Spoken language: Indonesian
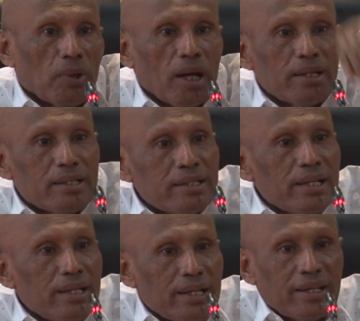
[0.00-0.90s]
bukan di
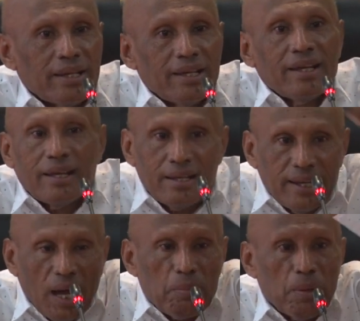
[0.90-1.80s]
sini,
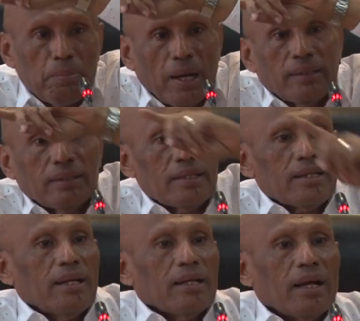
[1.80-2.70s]
di AB Pante
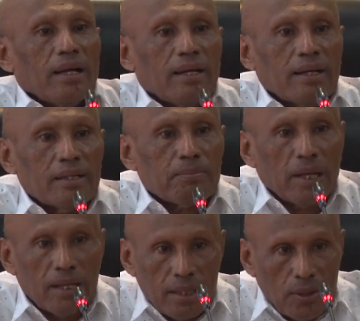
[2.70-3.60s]
sana.
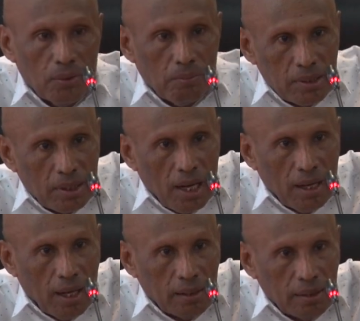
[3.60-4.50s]
Supaya
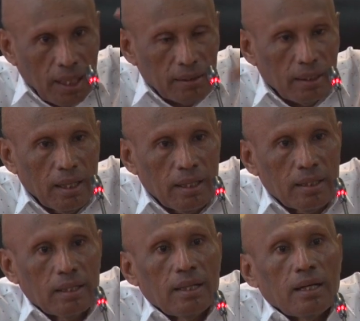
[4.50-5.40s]
masyarakat
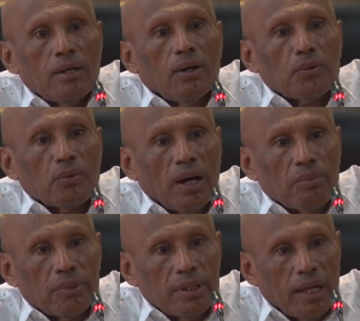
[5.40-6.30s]
datang,
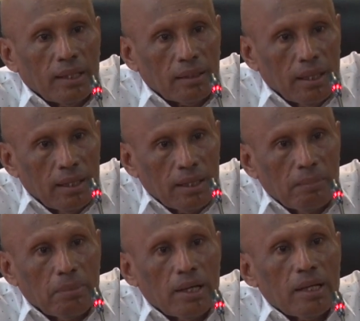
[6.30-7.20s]
meluapi datang,
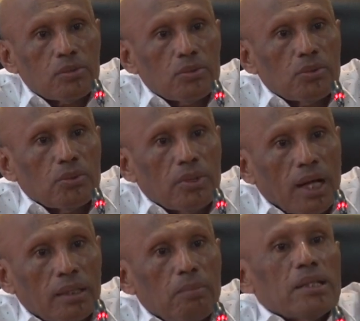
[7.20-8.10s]
kepala suku
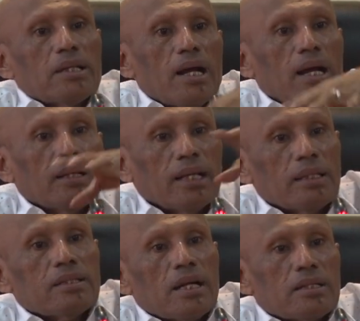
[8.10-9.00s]
datang, masyarakat
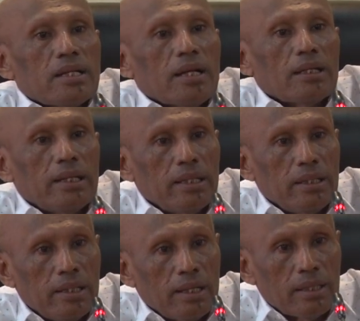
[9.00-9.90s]
datang saksikan
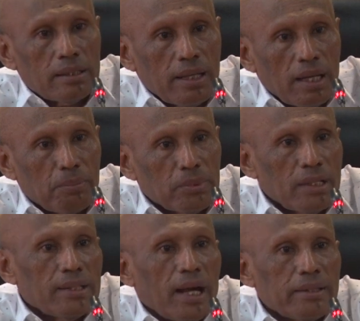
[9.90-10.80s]
ini yang saya
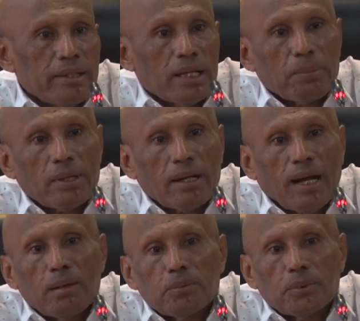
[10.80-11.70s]
punya janji kepada
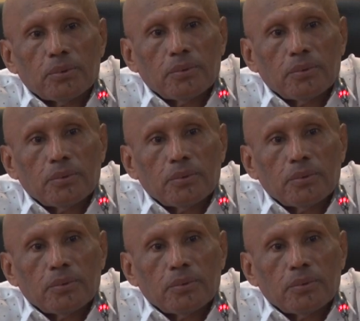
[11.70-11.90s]
kamu.